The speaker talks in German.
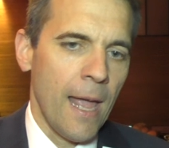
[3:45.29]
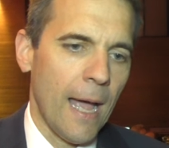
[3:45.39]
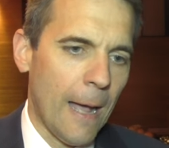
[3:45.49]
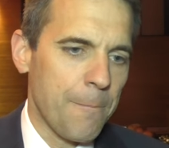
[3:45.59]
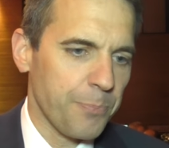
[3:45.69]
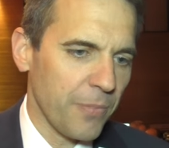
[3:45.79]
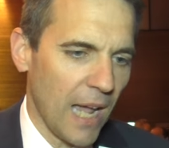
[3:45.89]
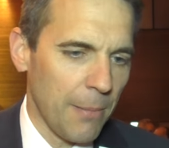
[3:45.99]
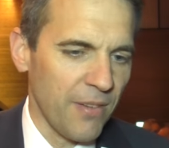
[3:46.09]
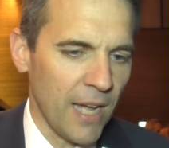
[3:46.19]
Ähm,
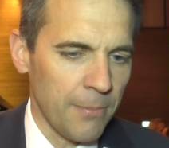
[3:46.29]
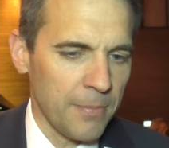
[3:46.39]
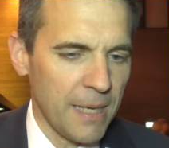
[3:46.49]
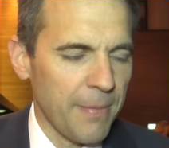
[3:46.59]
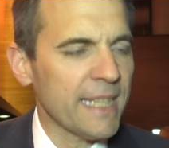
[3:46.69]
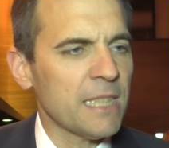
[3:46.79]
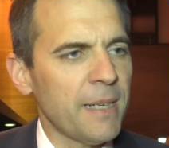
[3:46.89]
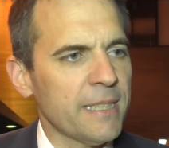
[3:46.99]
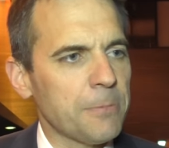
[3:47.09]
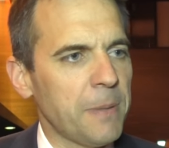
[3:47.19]
aber wir haben gemeinsam
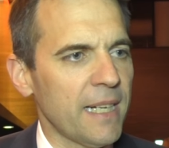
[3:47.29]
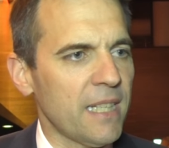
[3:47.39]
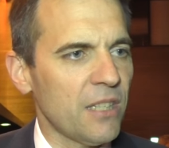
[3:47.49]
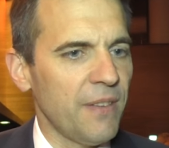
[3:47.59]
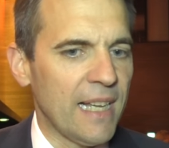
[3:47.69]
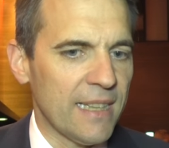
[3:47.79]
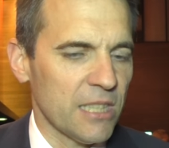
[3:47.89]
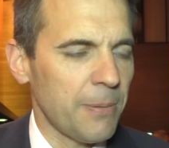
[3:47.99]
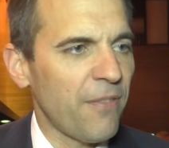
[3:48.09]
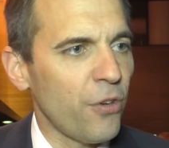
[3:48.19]
einen Spirit entwickelt,
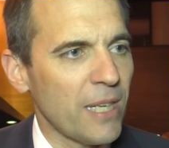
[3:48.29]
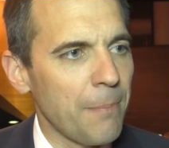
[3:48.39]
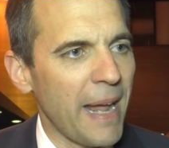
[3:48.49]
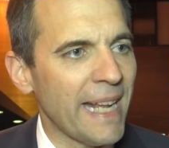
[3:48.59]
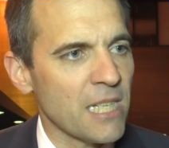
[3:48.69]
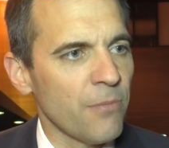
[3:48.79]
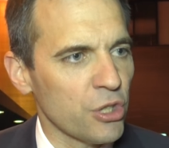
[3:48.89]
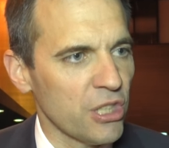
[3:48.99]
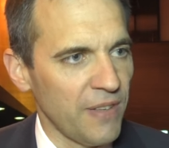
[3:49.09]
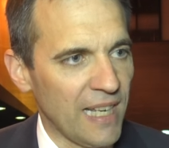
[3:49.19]
dass wir einfach gemeinsam
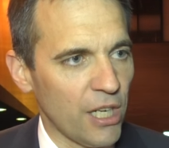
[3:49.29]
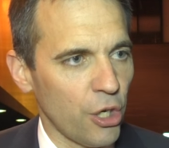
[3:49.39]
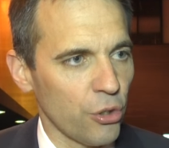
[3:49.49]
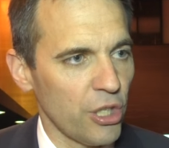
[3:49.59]
was entwickeln können.